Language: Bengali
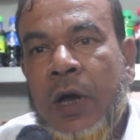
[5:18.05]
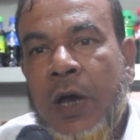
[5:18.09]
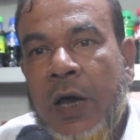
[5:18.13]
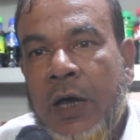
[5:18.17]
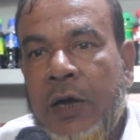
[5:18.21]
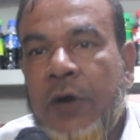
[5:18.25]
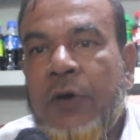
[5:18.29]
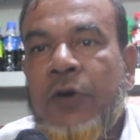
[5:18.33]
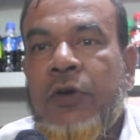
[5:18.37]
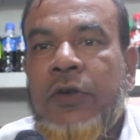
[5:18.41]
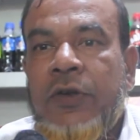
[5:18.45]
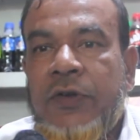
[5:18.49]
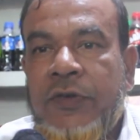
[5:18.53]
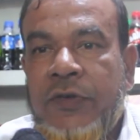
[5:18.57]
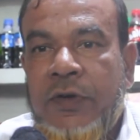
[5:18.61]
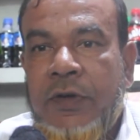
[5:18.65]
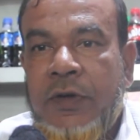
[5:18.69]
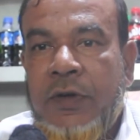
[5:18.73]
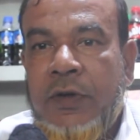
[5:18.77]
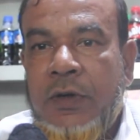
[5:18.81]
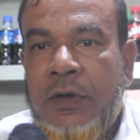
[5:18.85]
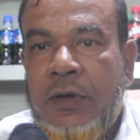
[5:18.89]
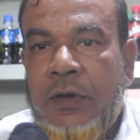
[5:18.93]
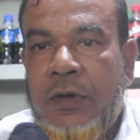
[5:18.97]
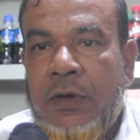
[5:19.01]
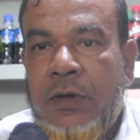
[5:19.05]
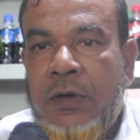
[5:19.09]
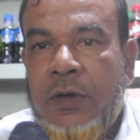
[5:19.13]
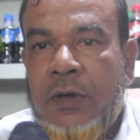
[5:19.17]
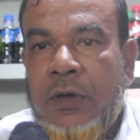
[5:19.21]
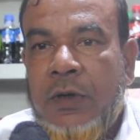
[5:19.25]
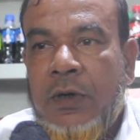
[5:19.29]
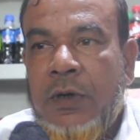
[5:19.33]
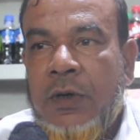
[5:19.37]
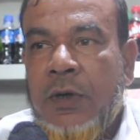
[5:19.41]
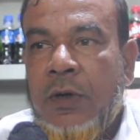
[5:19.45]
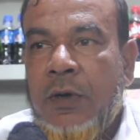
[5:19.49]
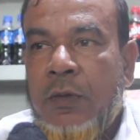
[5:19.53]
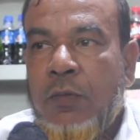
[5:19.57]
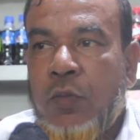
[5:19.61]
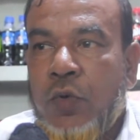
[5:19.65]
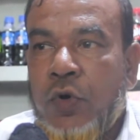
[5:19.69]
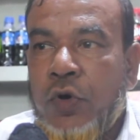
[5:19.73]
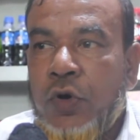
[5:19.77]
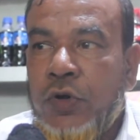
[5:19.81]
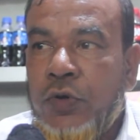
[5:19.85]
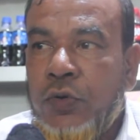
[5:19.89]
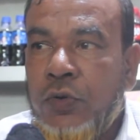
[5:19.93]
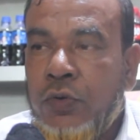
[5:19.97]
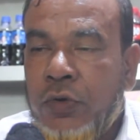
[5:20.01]
হারা হয়েছি
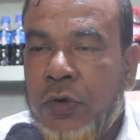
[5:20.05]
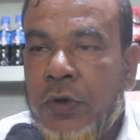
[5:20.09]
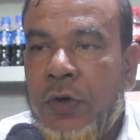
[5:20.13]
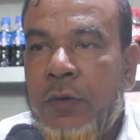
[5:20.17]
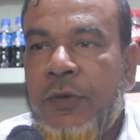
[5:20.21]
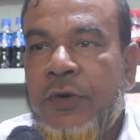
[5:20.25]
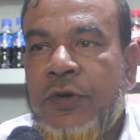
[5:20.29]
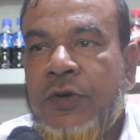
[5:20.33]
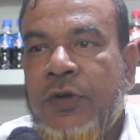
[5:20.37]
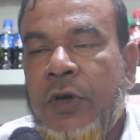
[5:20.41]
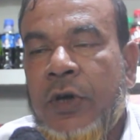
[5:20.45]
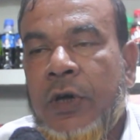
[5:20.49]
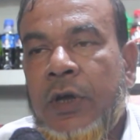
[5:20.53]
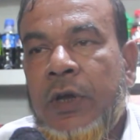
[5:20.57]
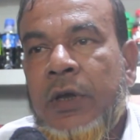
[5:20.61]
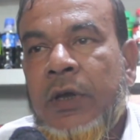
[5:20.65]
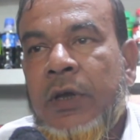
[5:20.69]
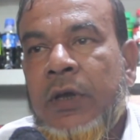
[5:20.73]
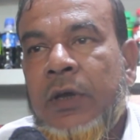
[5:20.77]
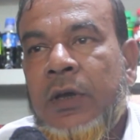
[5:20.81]
বড়ই দুঃখের বিষয়